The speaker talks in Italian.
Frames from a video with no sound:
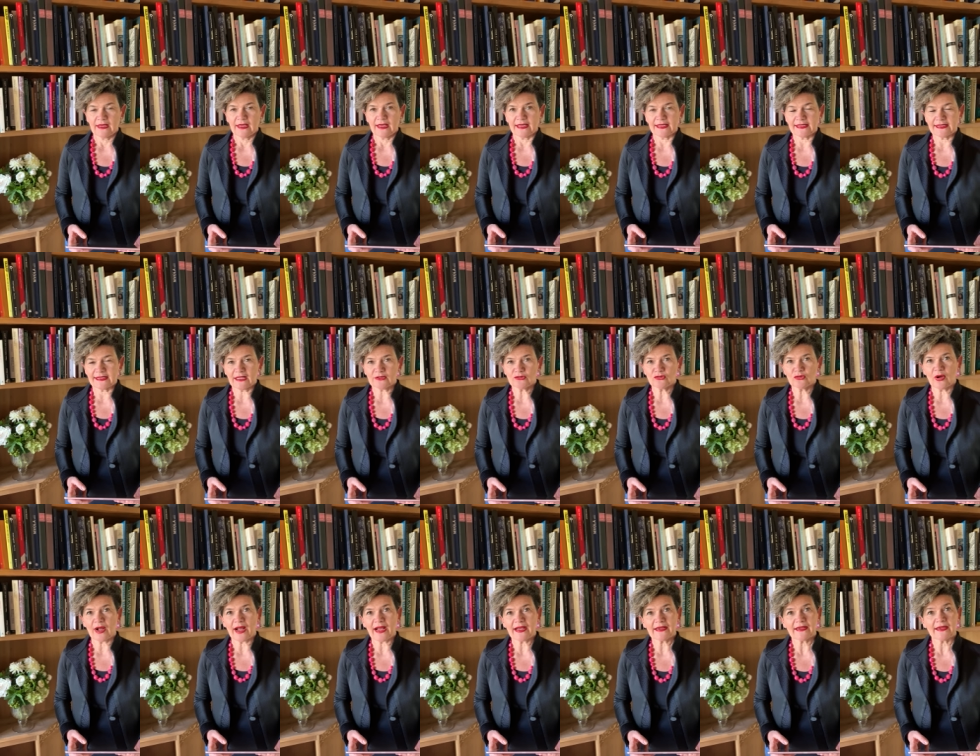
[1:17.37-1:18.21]
È stato
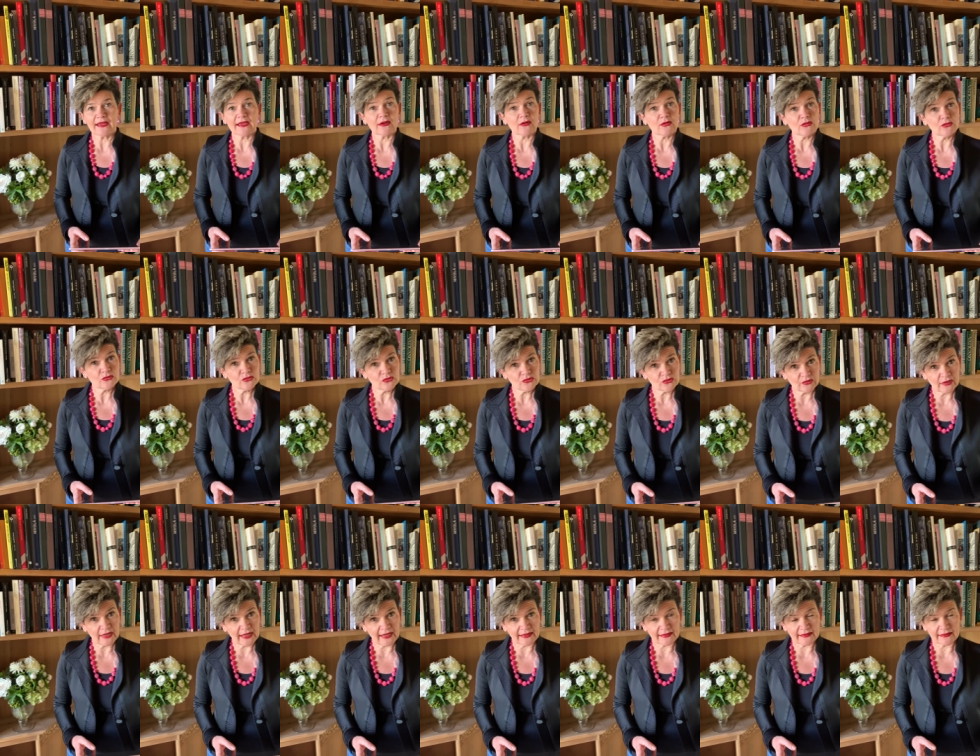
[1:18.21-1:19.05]
anche
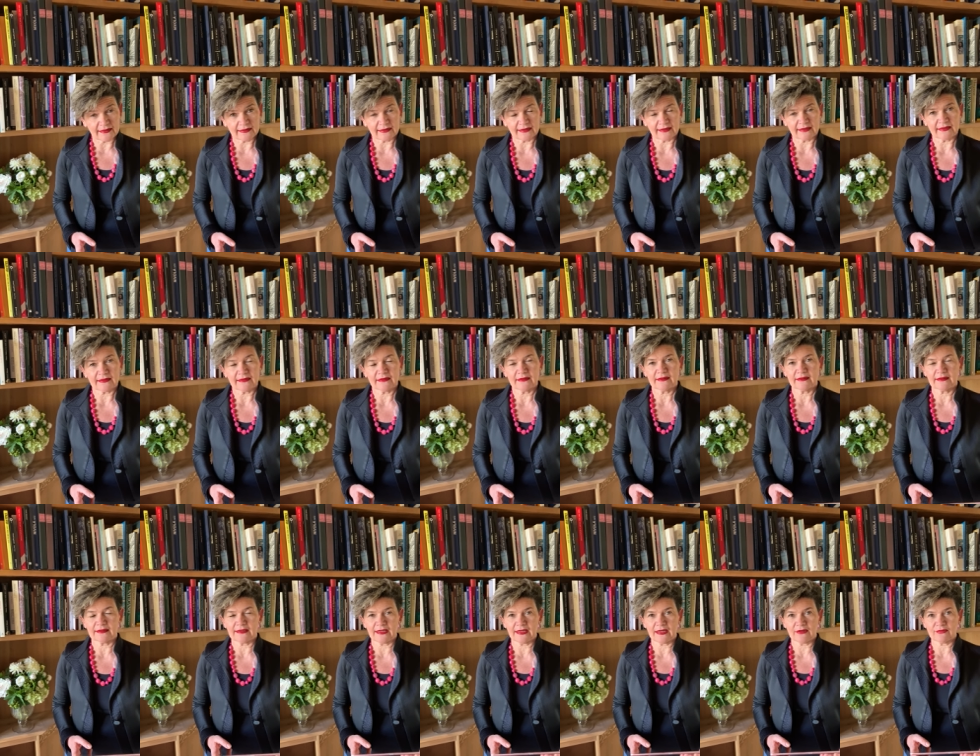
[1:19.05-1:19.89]
consulente
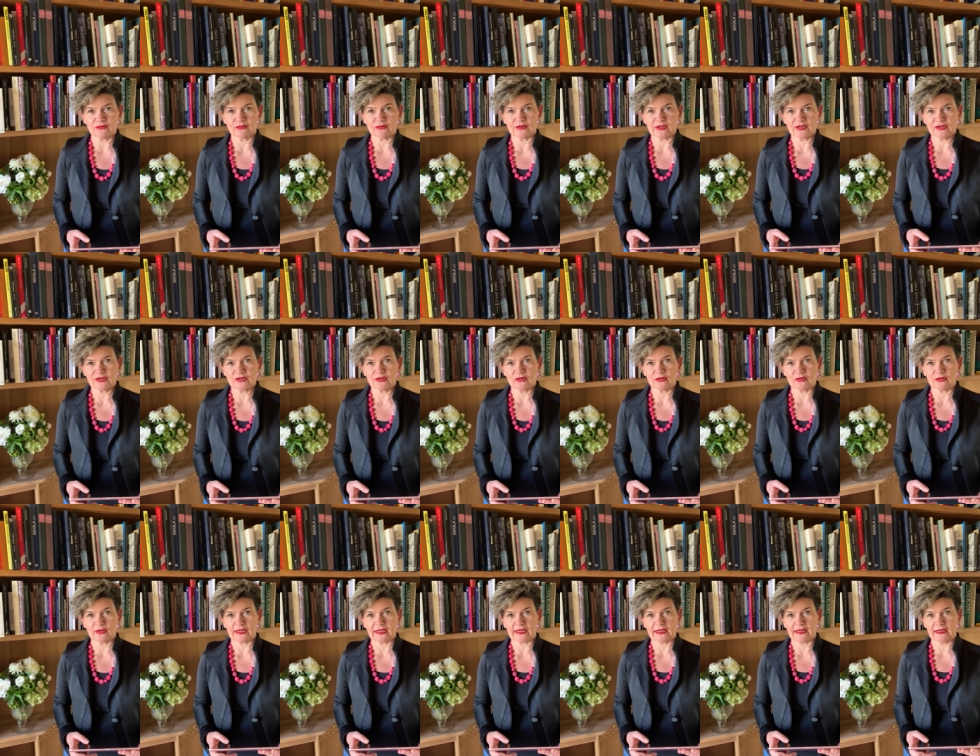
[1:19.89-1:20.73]
della
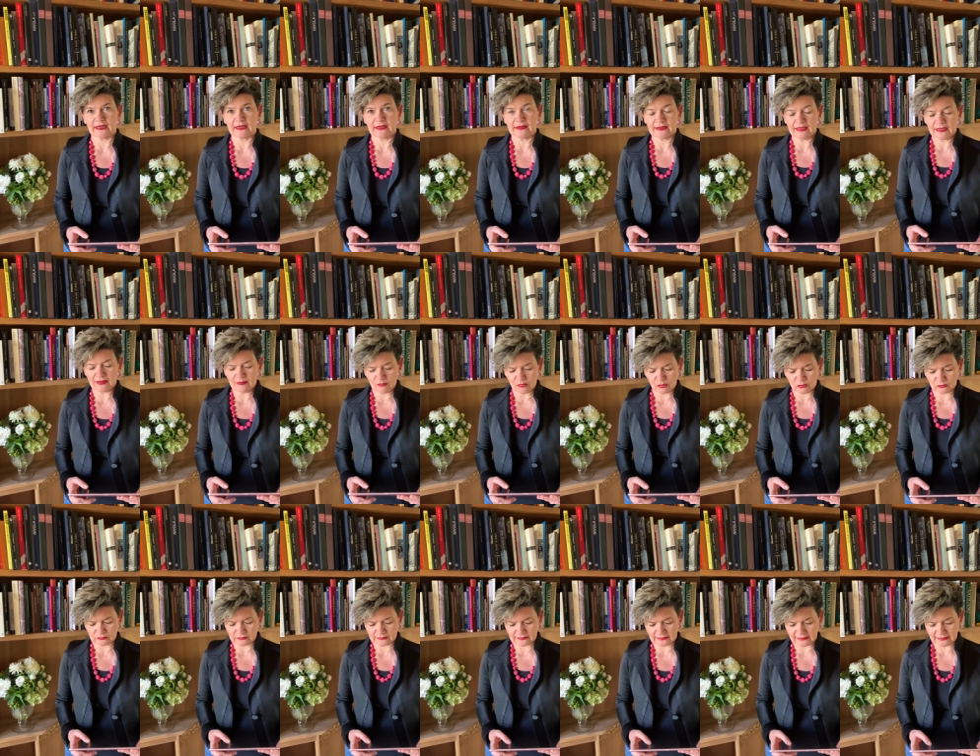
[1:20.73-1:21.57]
Fondazione del
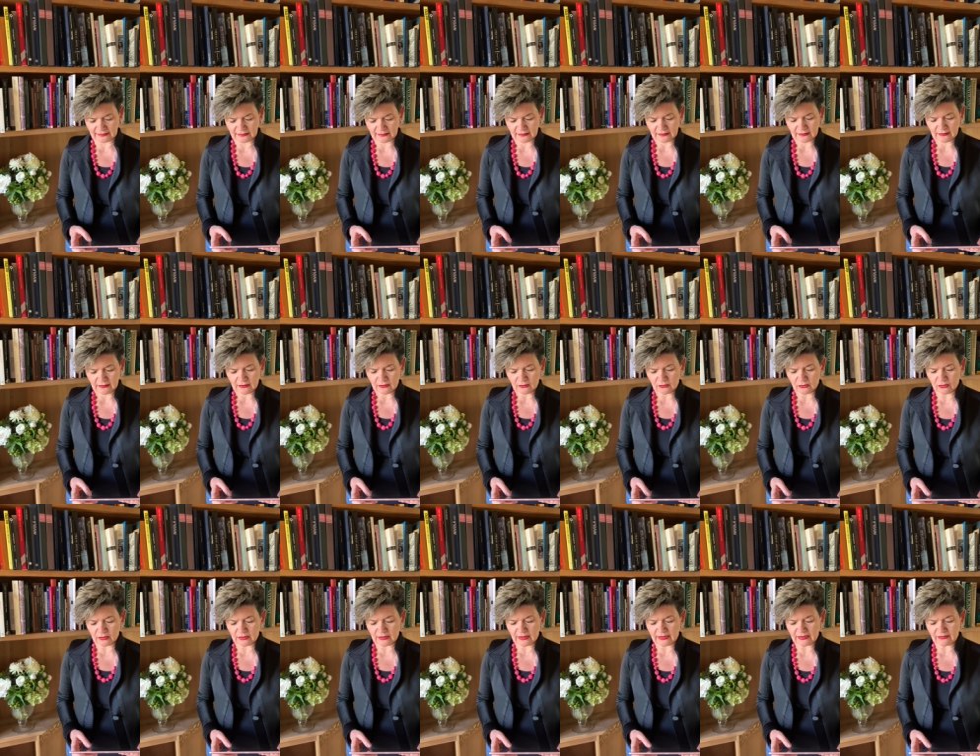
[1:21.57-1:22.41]
Monte
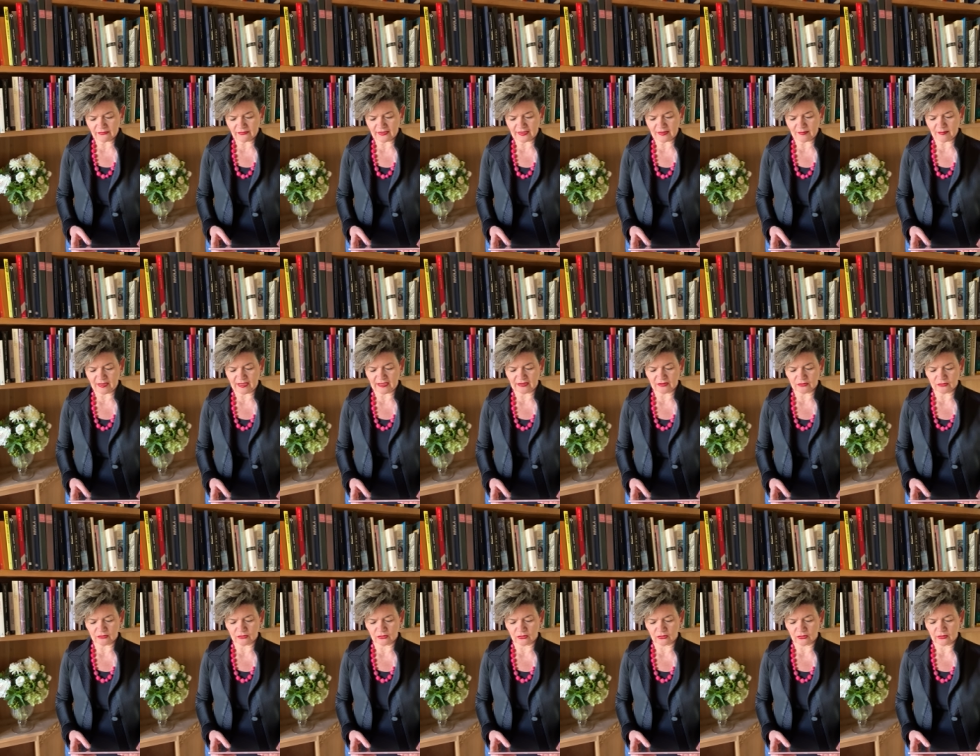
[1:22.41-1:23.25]
con
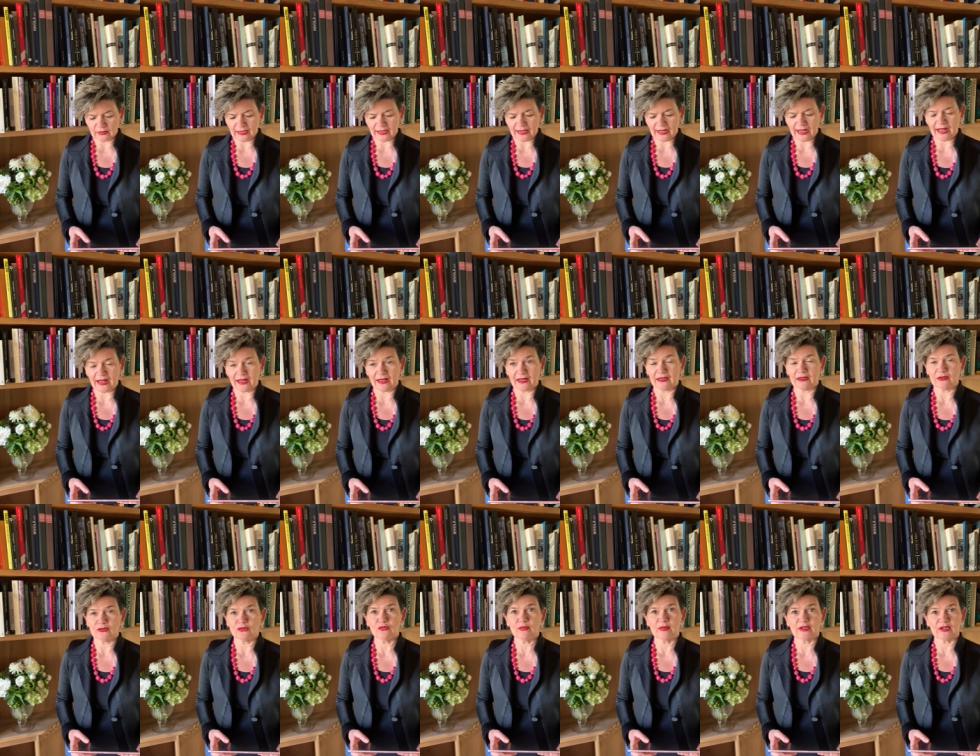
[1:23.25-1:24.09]
riferimento a
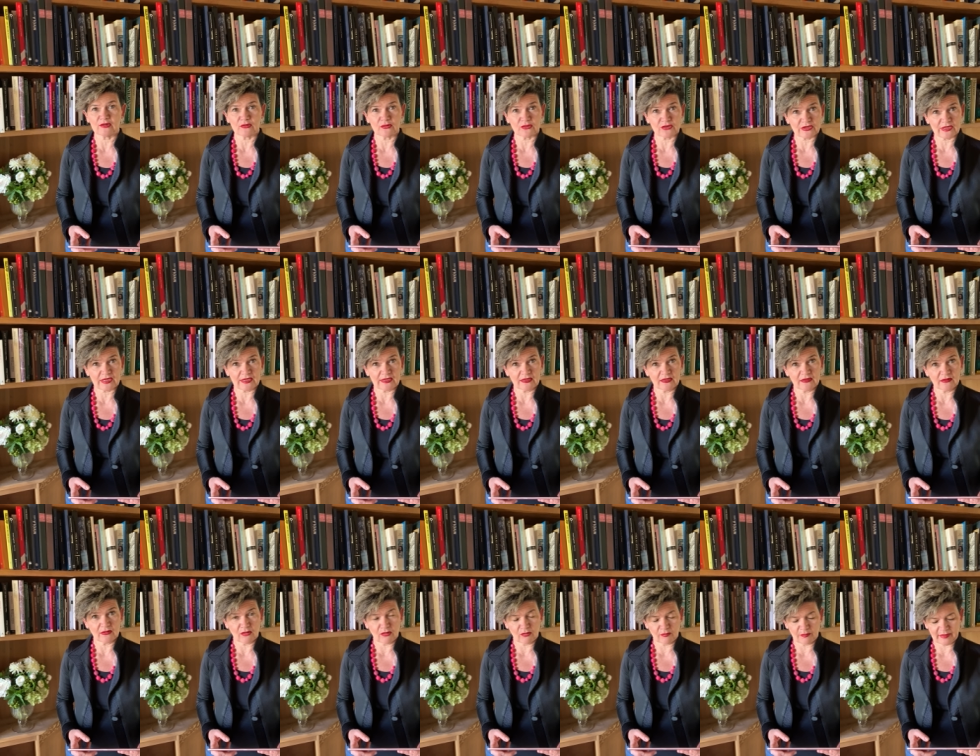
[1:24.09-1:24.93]

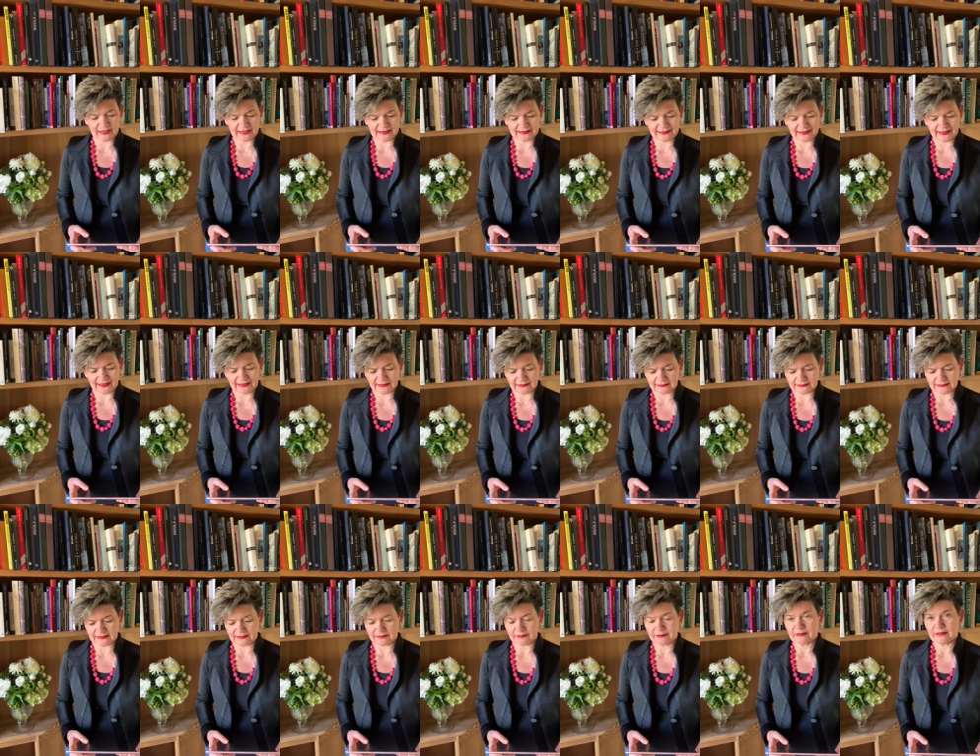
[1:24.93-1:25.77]
numerose opere
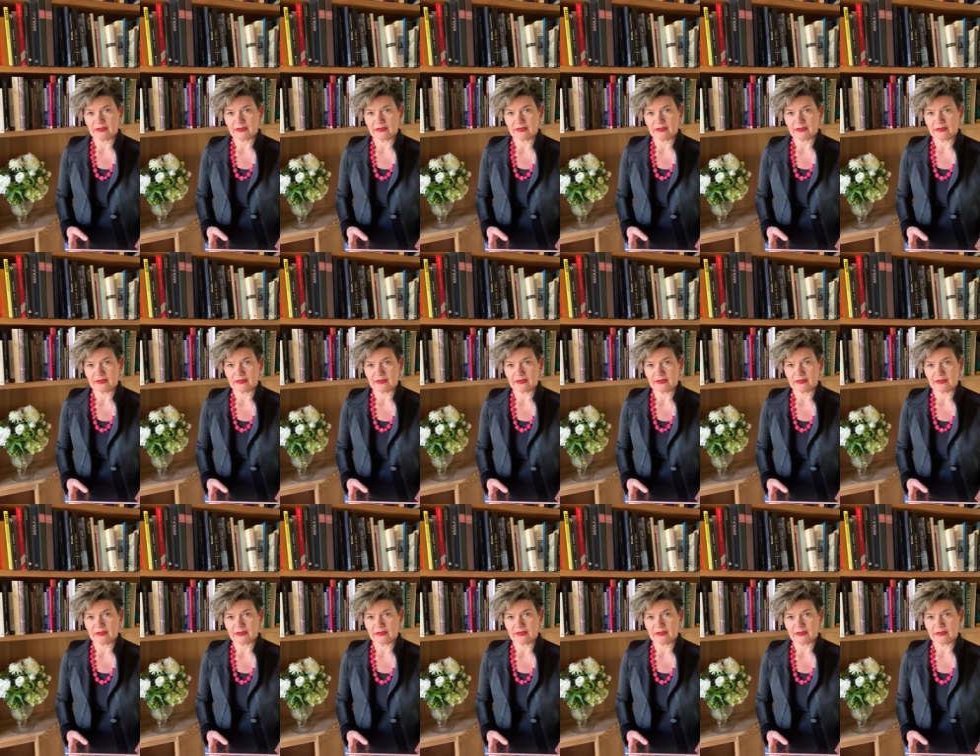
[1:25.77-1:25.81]
d'arte.